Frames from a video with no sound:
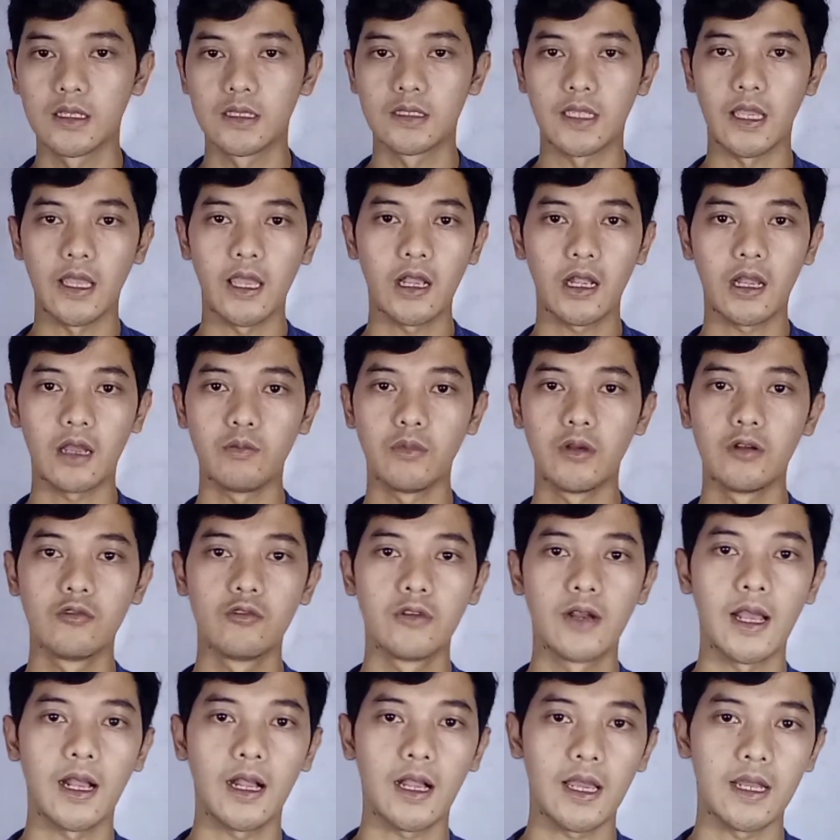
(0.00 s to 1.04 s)
Saya akan
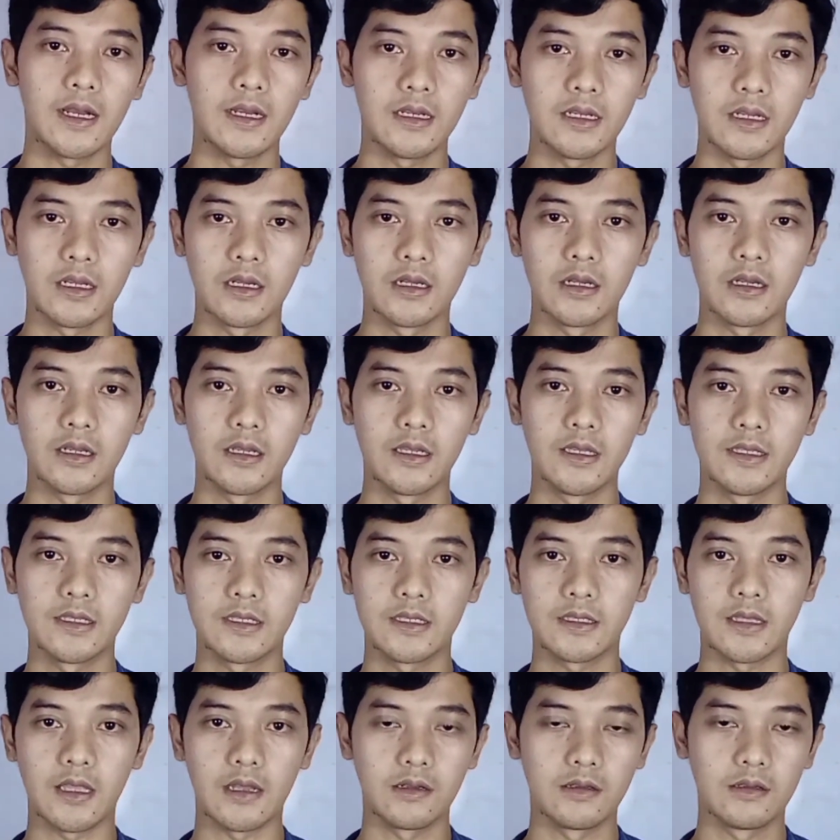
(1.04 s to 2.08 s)
menggunakan eh,
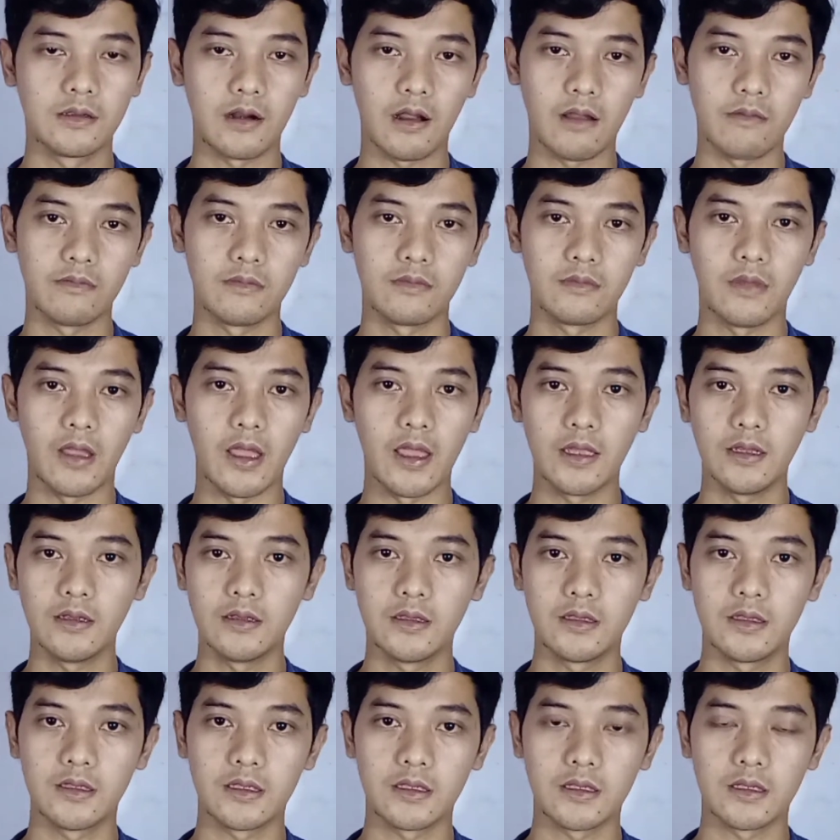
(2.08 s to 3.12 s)
Instagram
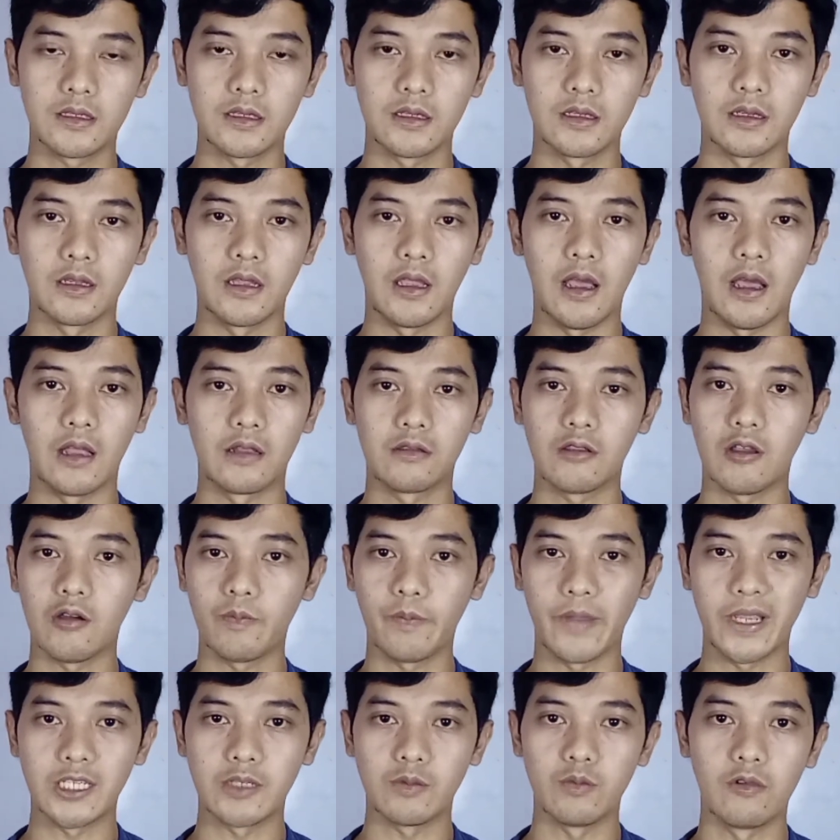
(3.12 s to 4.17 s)
Ads atau
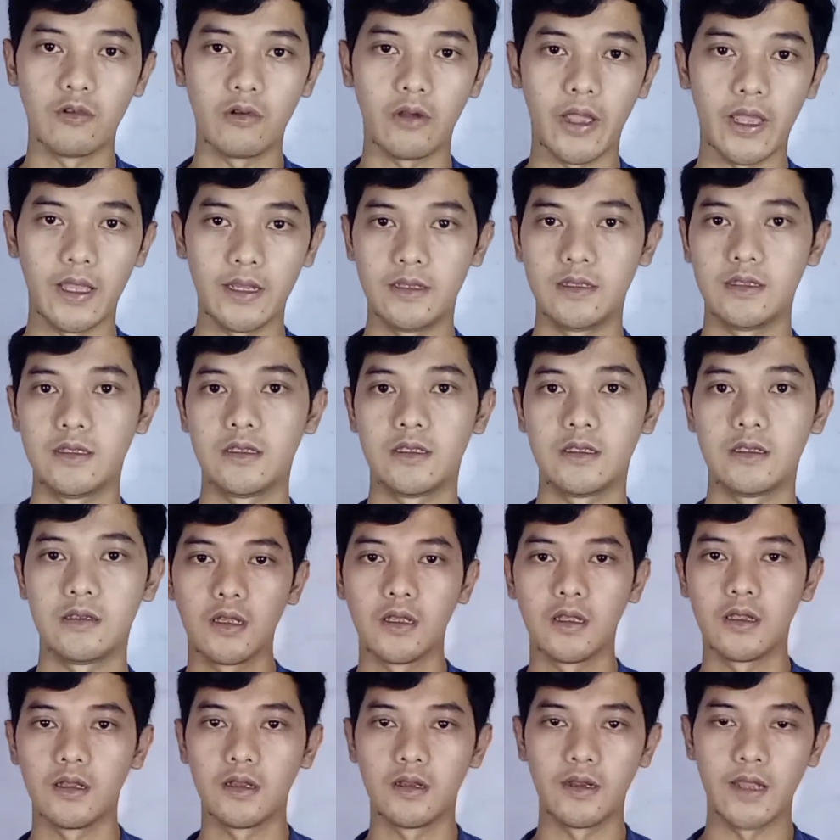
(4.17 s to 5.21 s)
Facebook
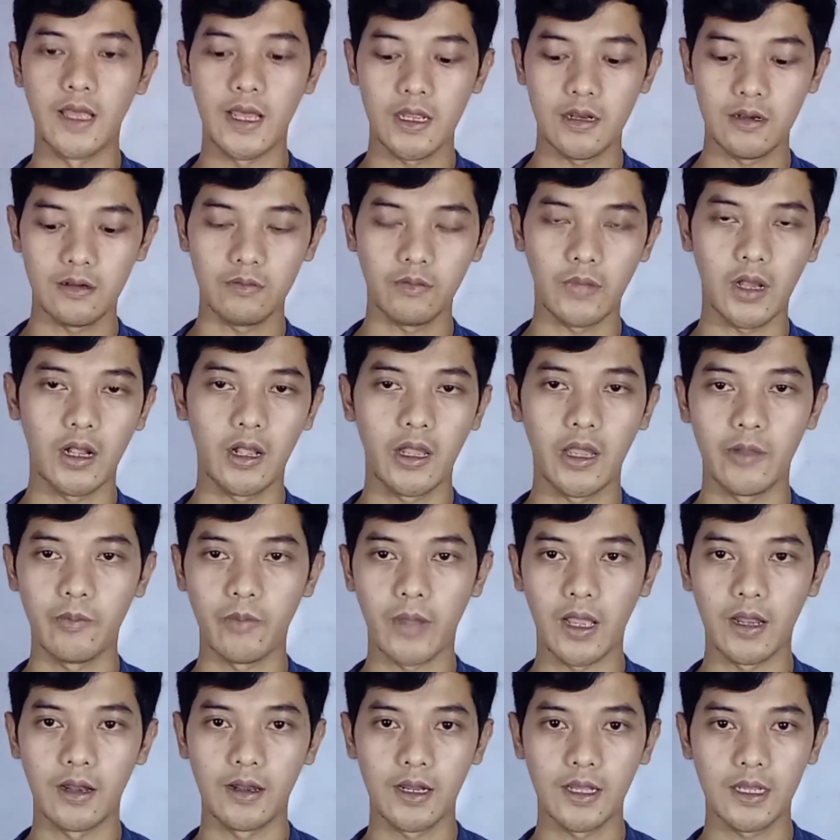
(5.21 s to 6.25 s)
Ads dan
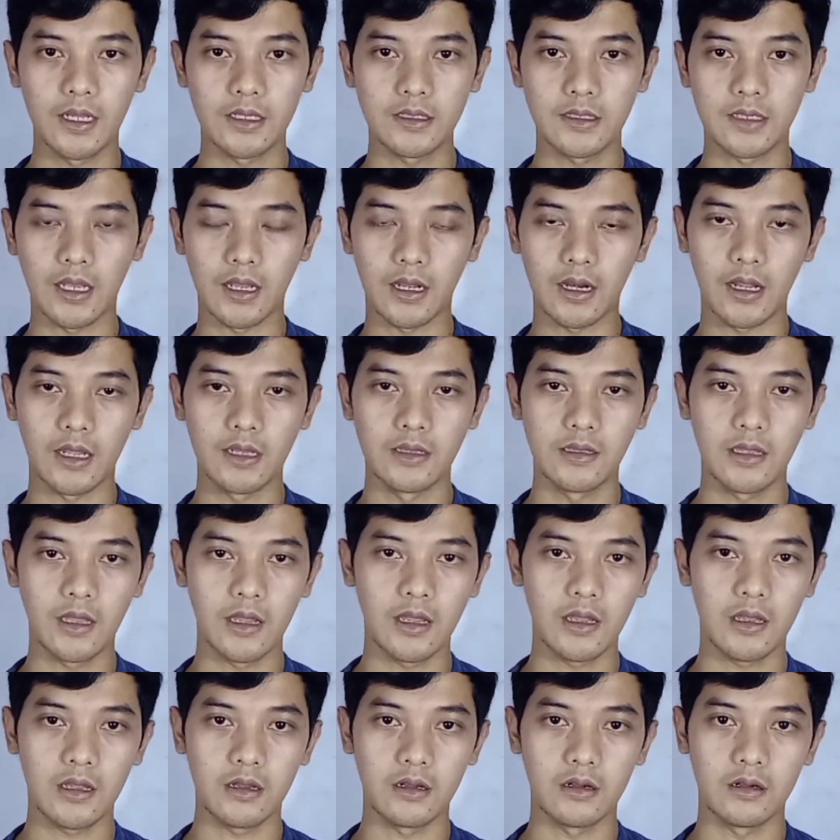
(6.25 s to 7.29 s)
bagaimana
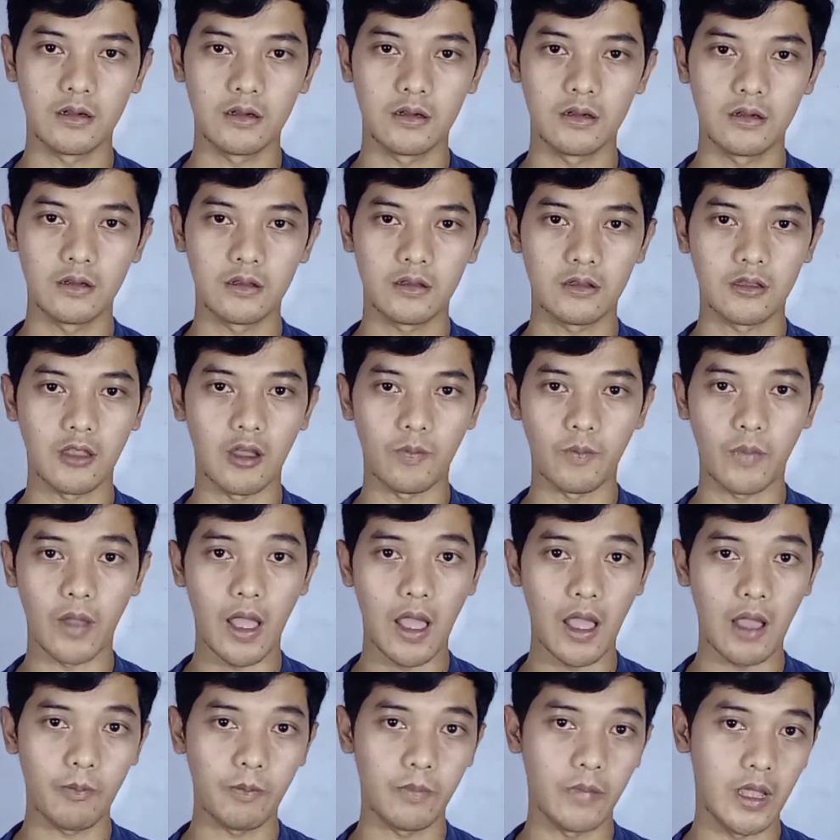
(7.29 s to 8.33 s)
caranya uh, top
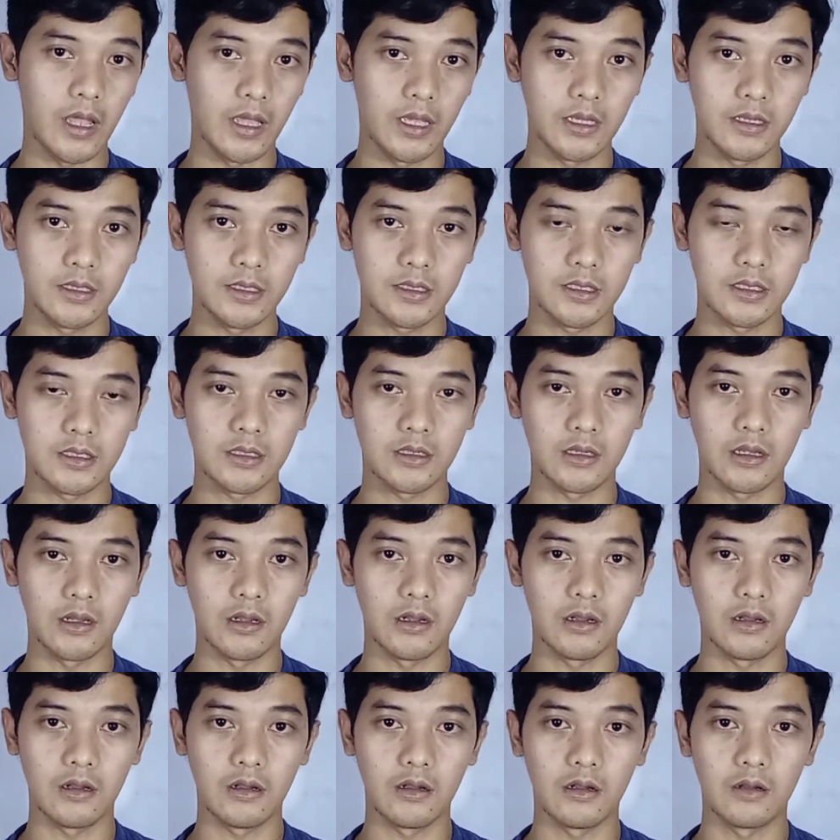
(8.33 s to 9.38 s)
up ads
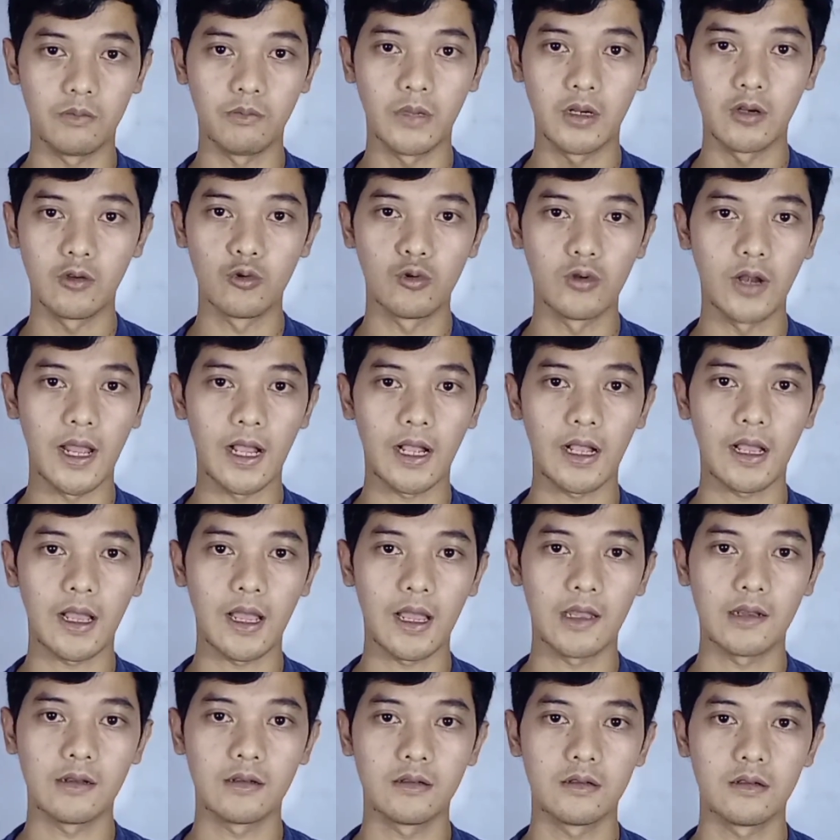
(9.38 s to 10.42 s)
uh,
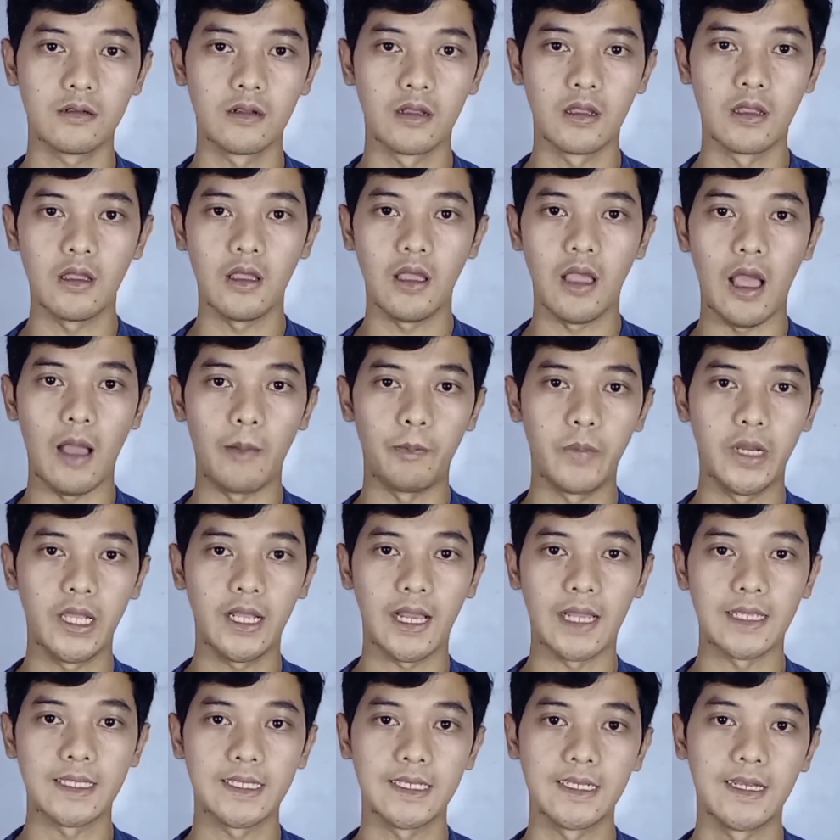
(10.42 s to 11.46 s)
menggunakan
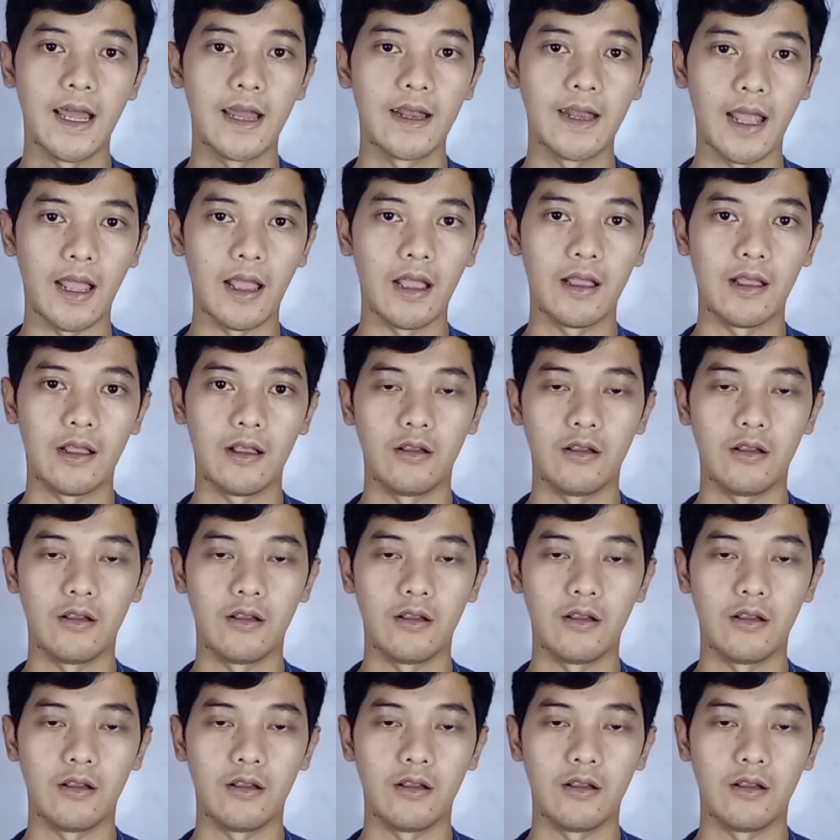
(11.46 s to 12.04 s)
aplikasi Dana.